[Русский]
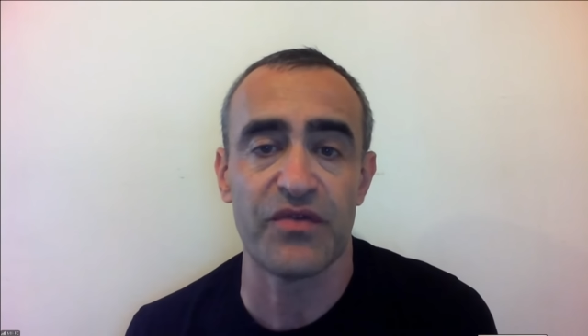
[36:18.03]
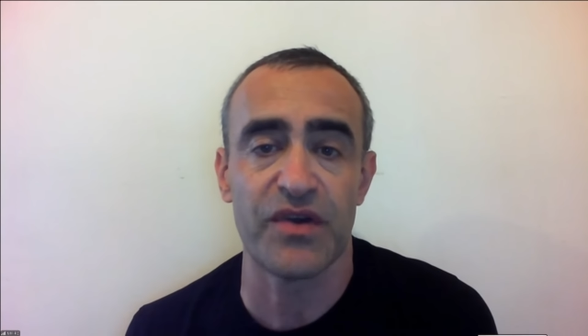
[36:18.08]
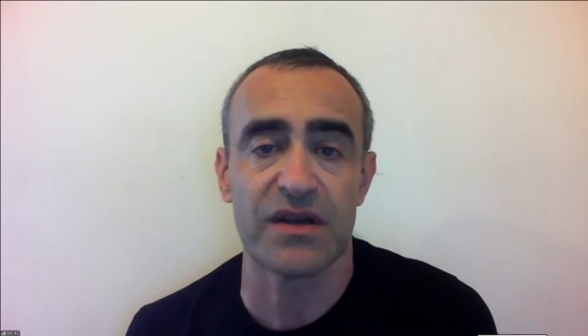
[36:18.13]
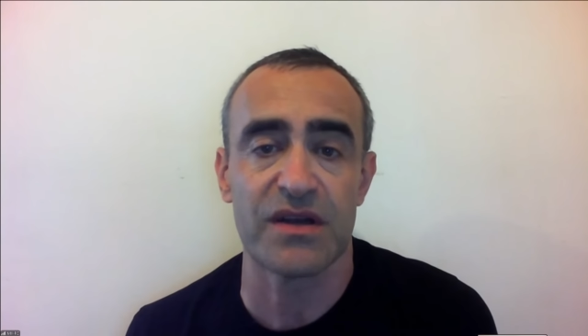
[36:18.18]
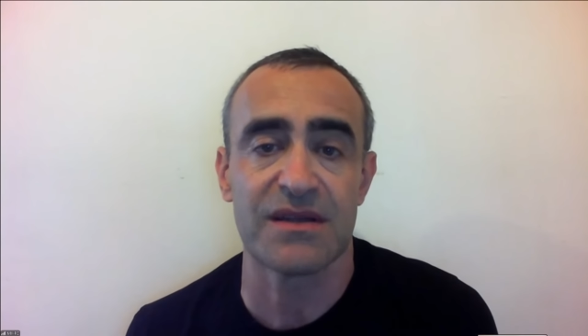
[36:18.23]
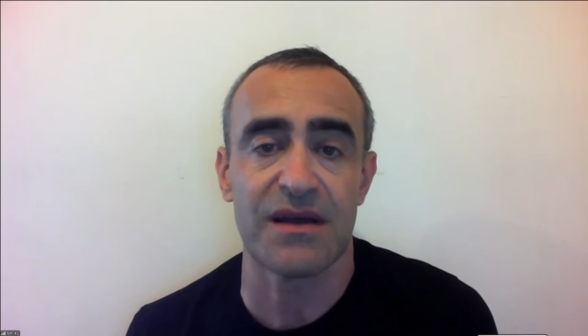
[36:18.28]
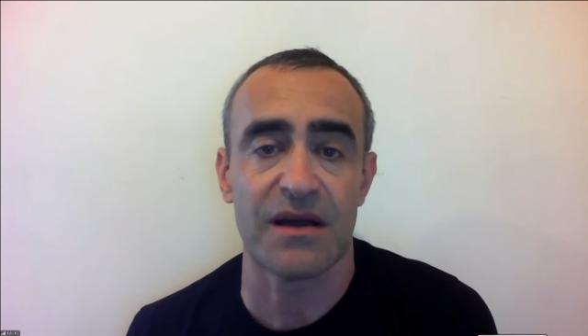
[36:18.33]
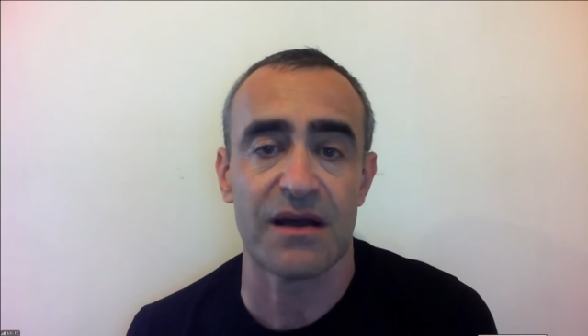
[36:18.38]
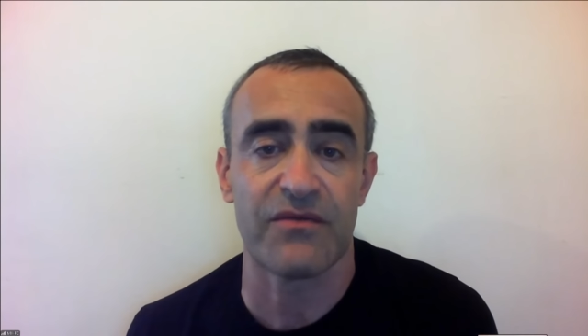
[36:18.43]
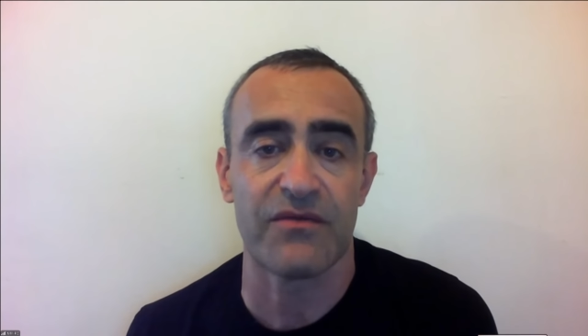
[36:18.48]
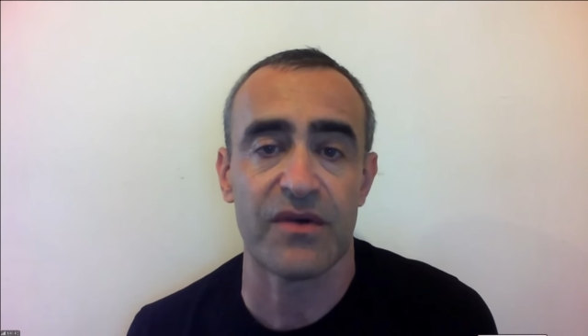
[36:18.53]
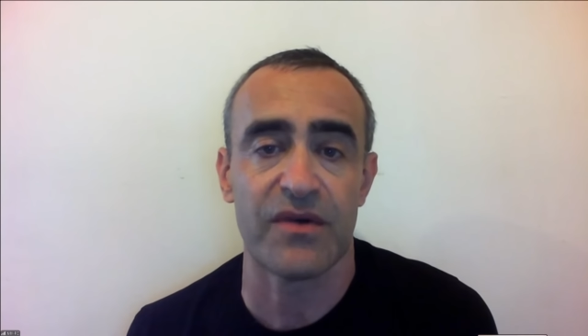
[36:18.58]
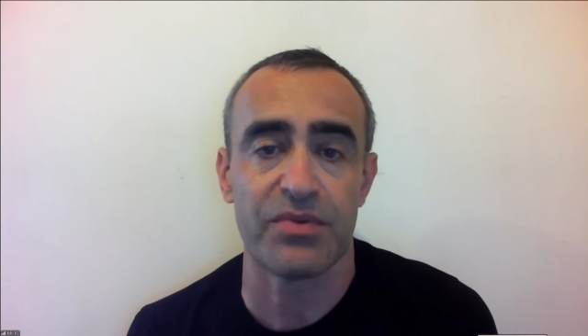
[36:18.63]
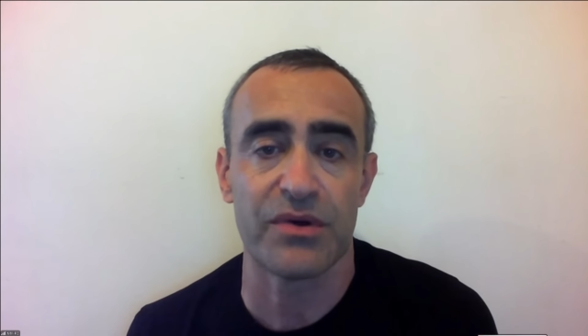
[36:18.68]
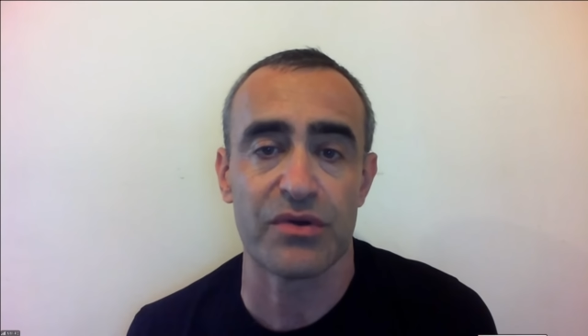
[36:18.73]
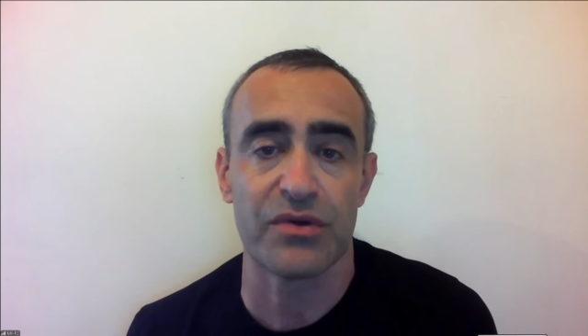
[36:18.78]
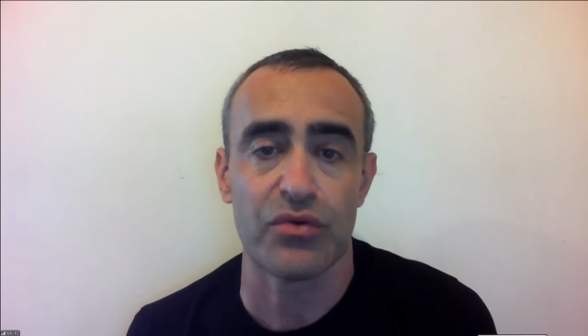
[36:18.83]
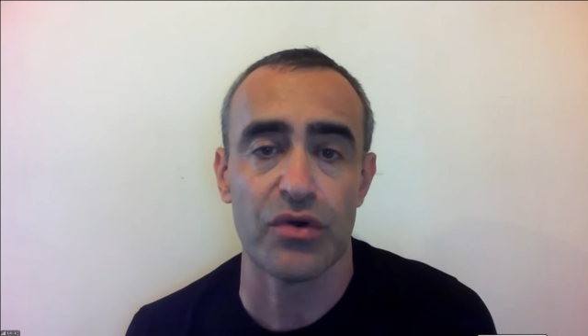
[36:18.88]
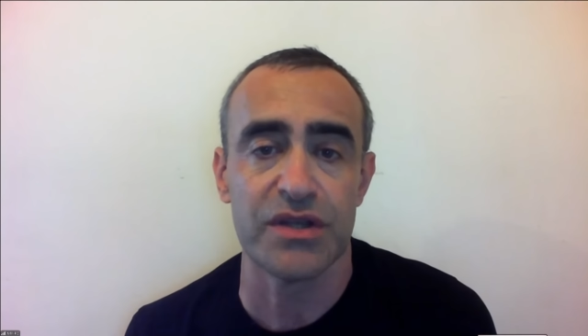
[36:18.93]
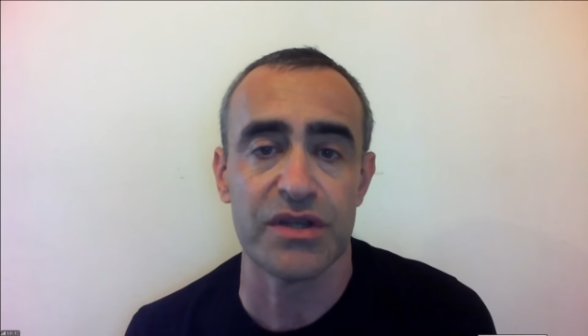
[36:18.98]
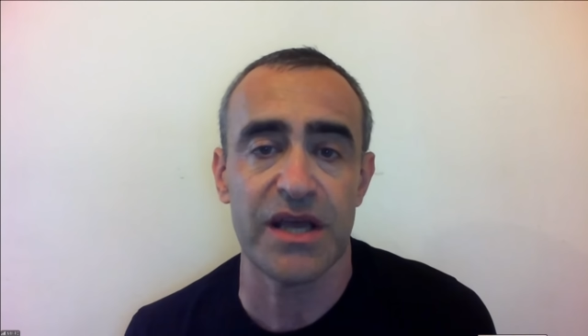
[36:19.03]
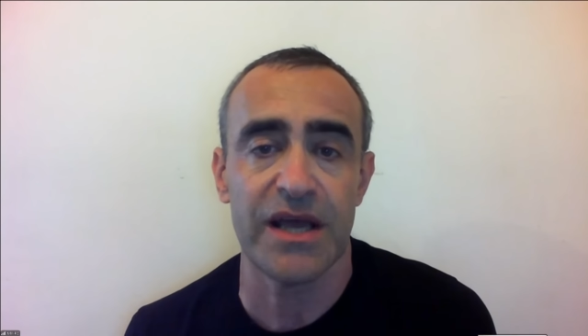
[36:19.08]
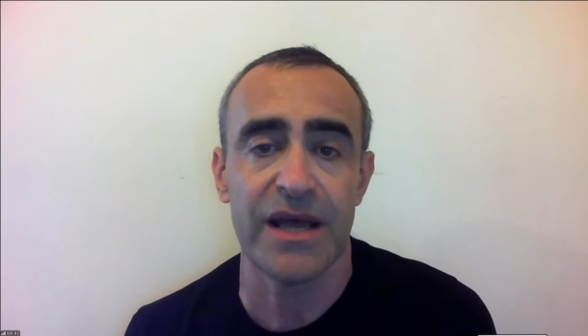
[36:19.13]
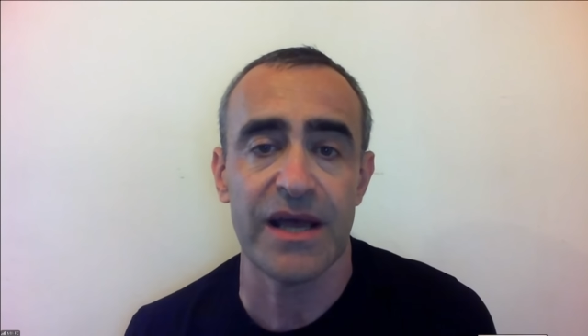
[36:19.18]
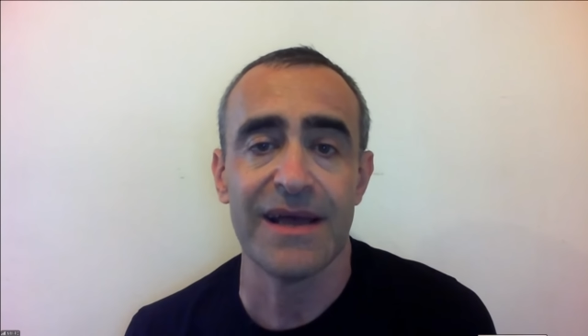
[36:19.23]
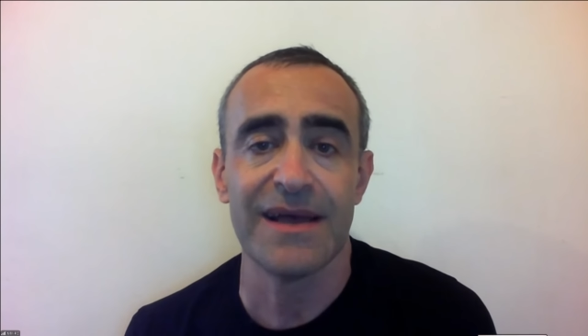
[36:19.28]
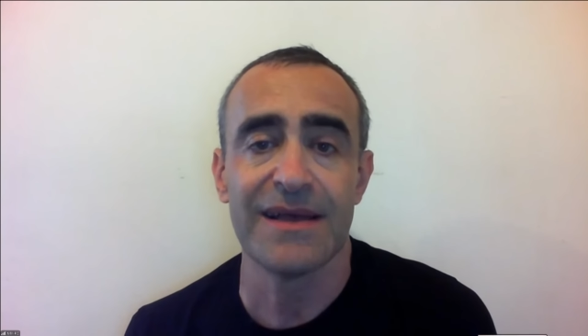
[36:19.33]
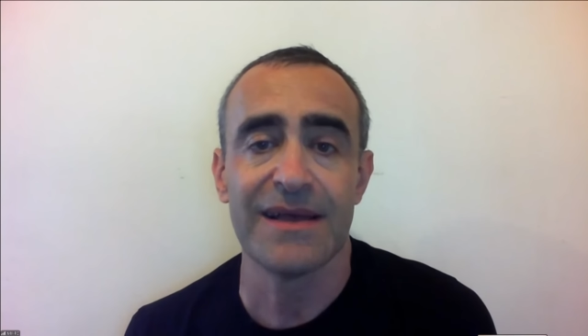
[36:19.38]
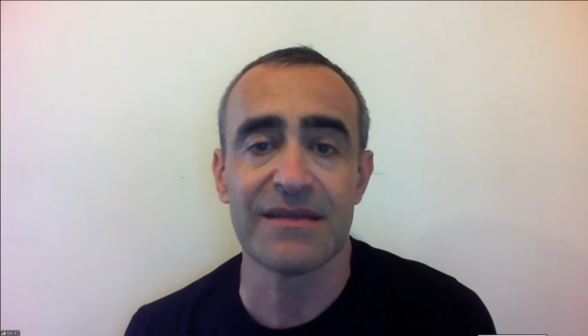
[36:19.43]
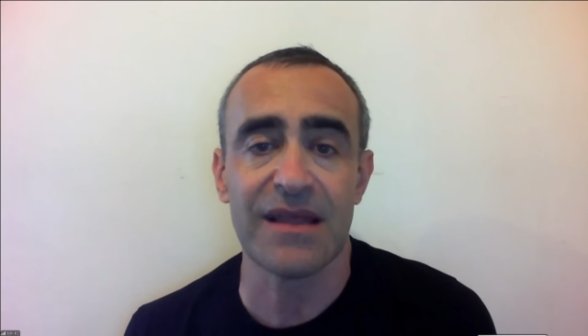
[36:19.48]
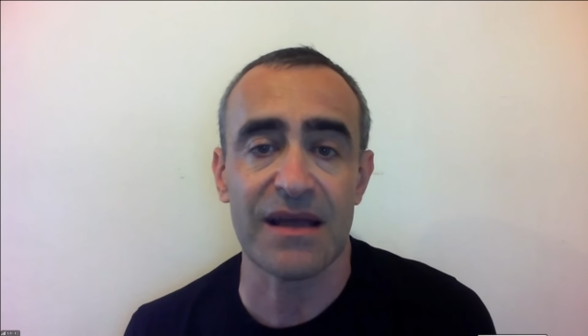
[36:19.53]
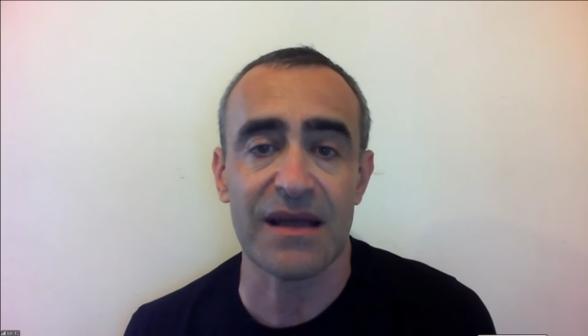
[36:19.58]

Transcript: эффект как в обороне,